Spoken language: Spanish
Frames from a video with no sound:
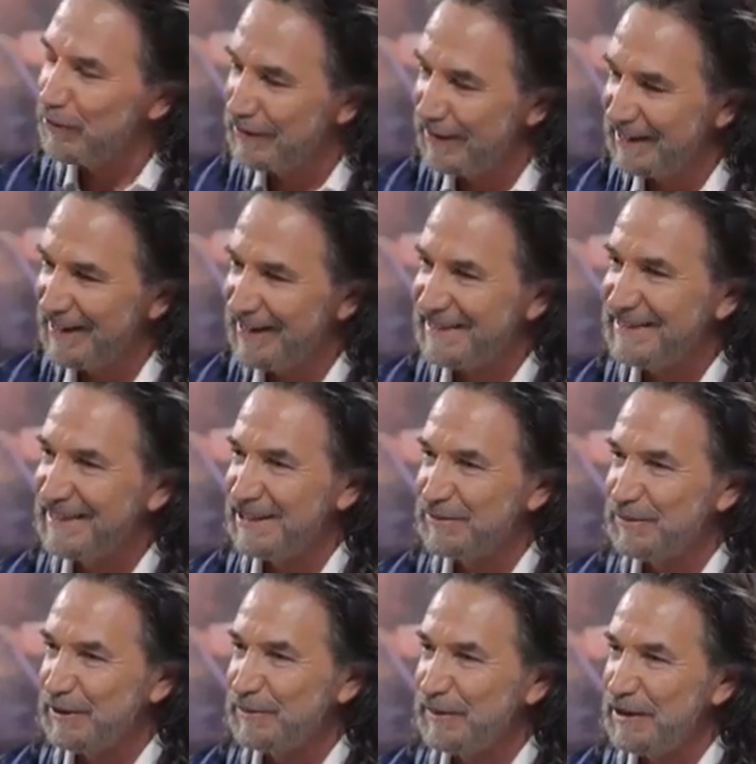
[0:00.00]
Muchas gracias.
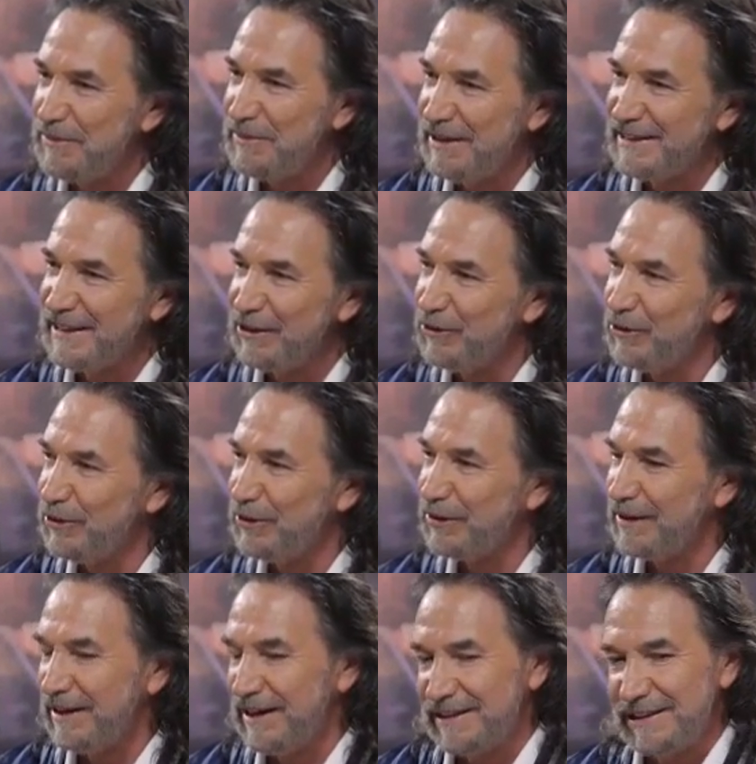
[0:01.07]
Pues para mí es el
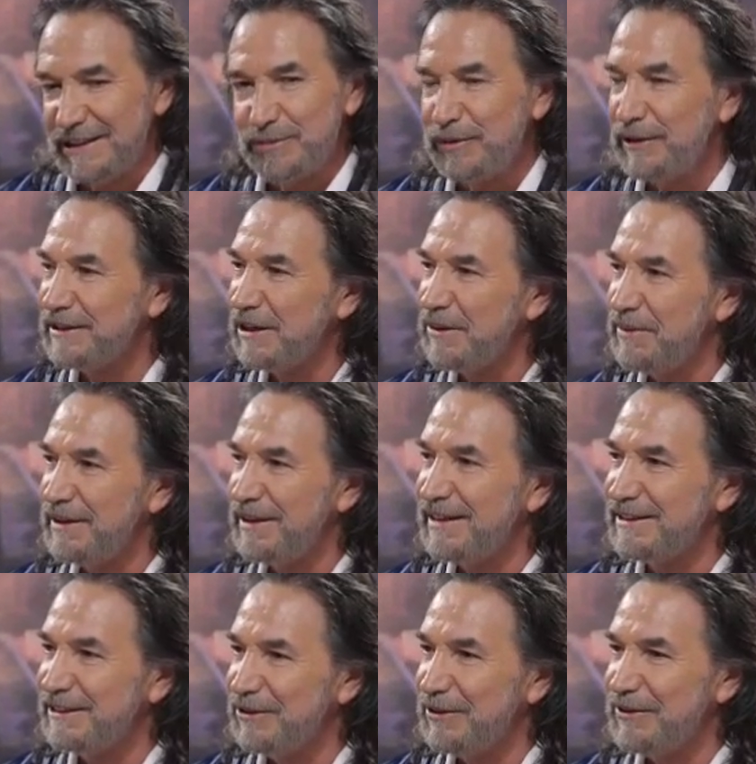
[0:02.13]
honor. Gracias por esta
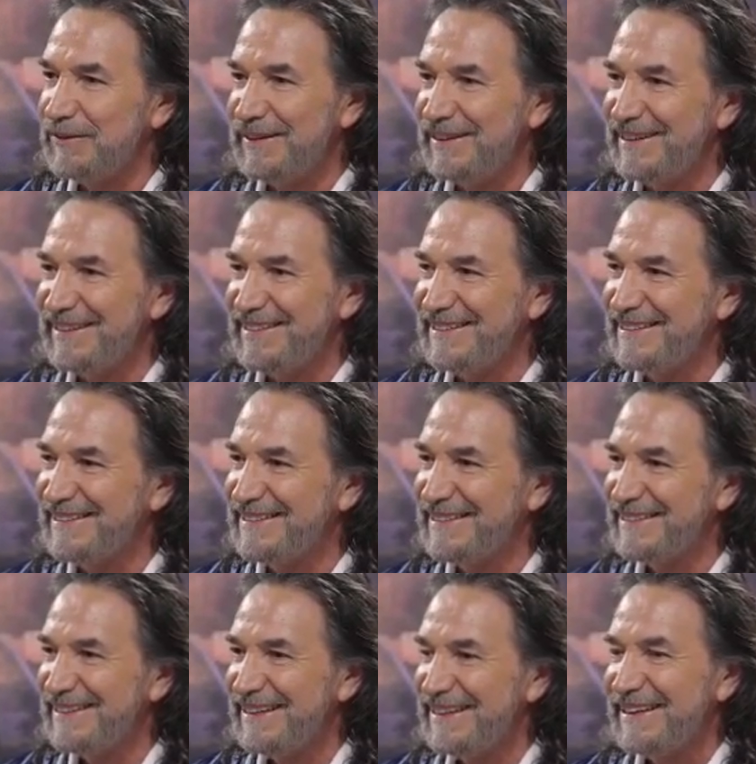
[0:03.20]
invitación. Feliz
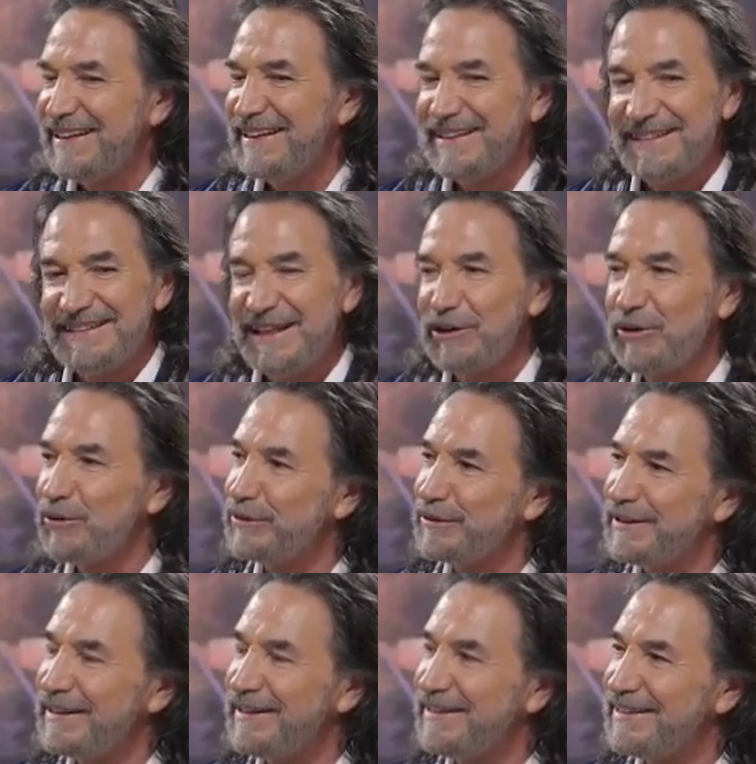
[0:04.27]
estar con
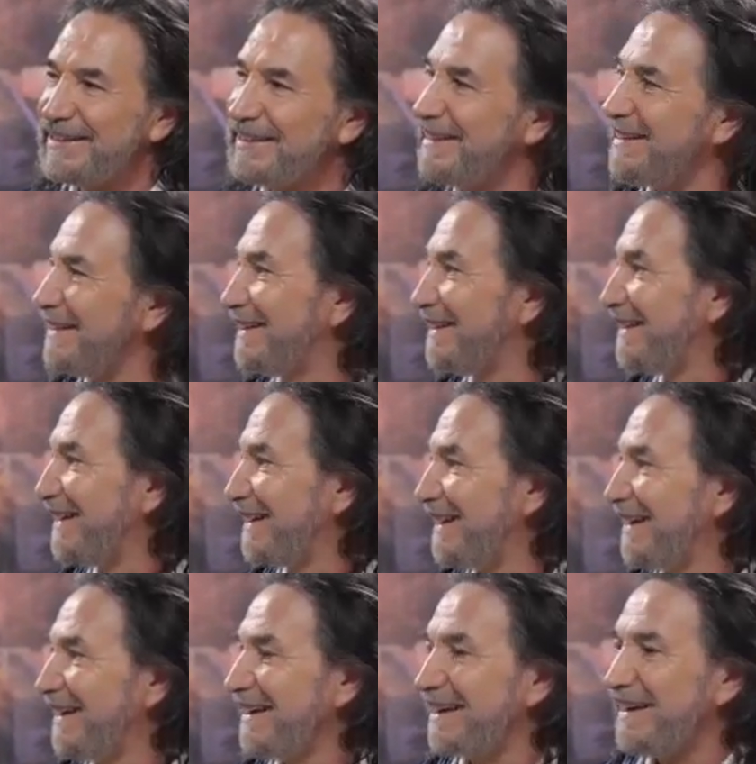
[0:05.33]
ustedes
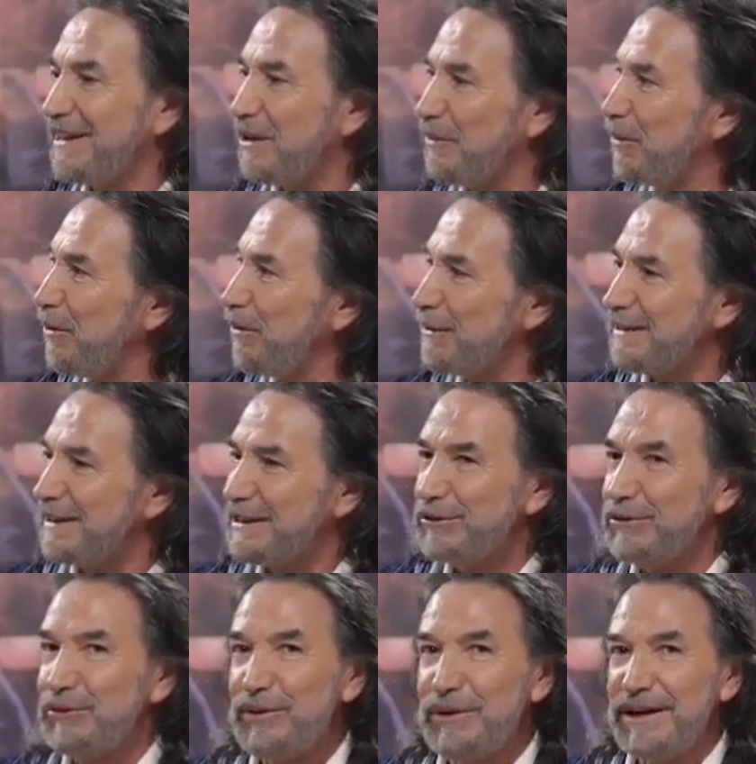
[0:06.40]
y te puedo decir, es
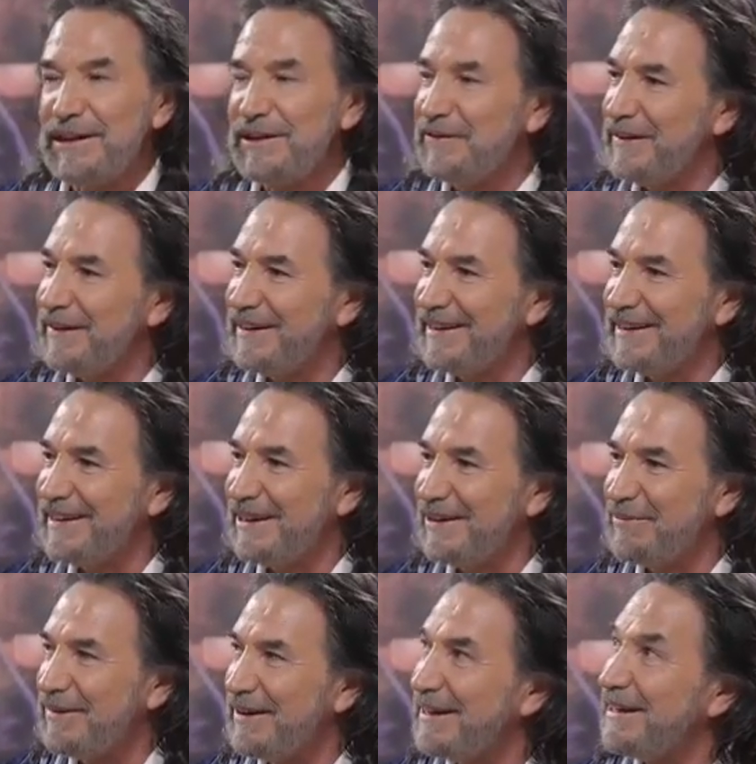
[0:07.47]
un lugar diferente.
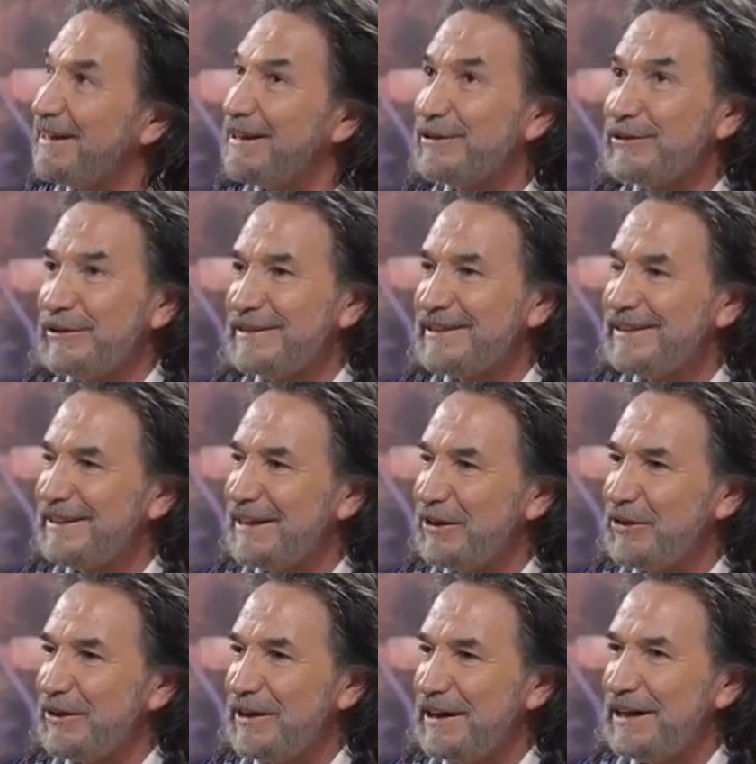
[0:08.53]
Estoy
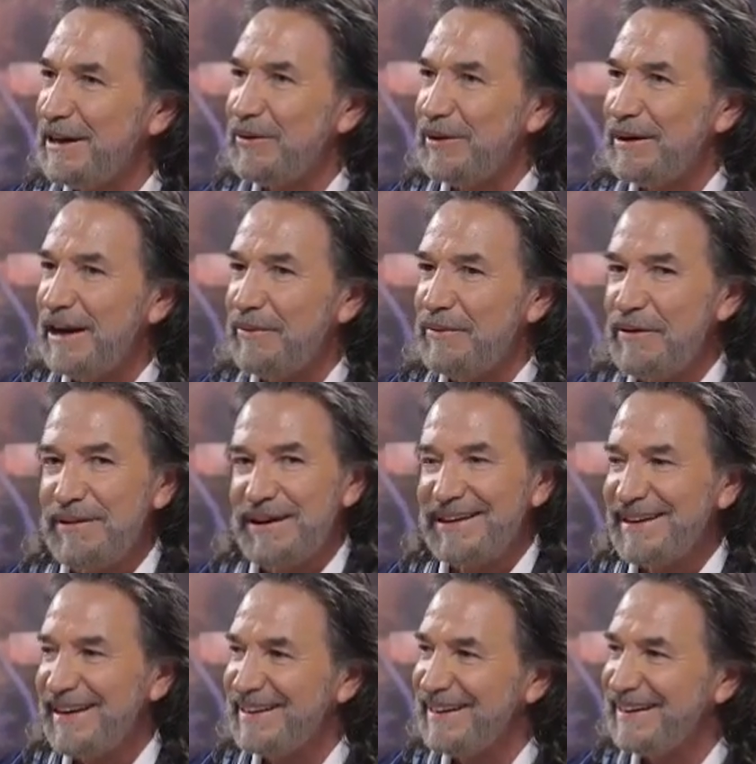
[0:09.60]
sintiendo ya la, vibra
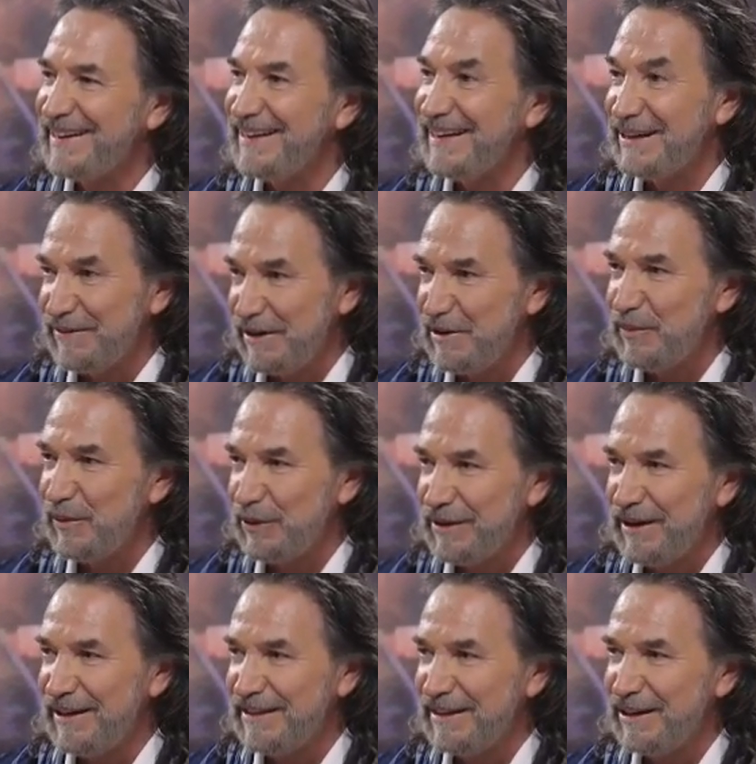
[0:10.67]
que hay aquí, que es bien
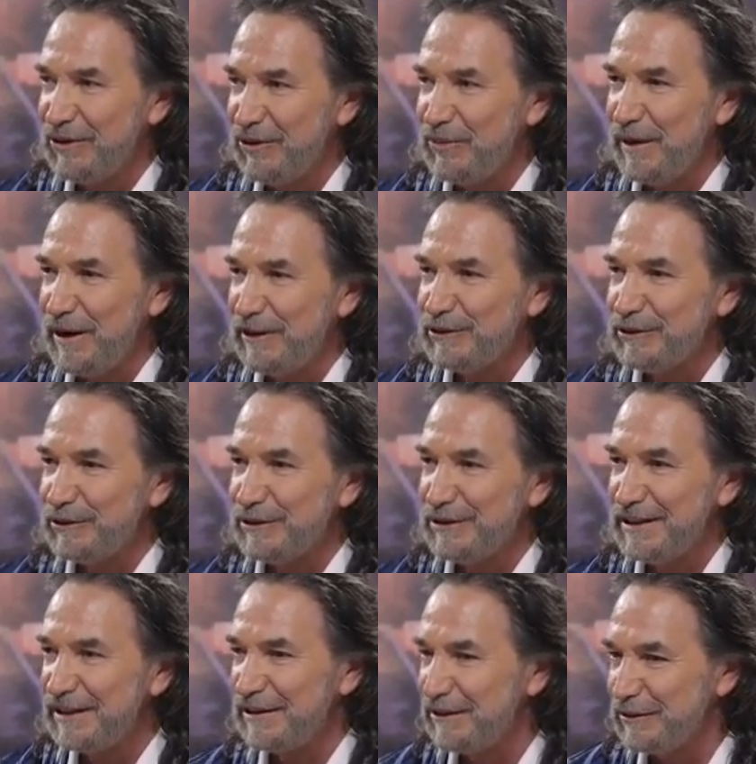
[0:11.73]
importante, ¿no? Para los
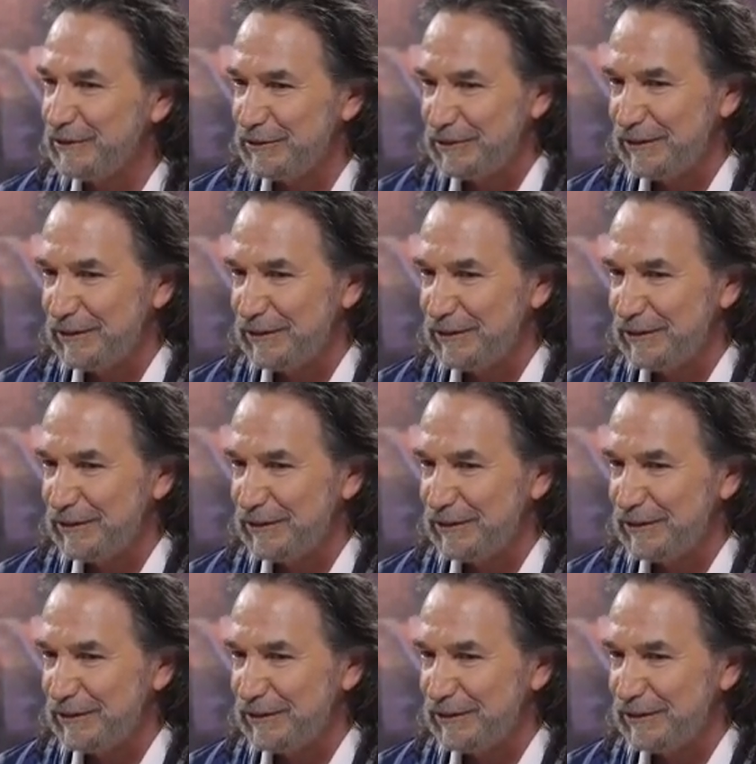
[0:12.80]
conciertos.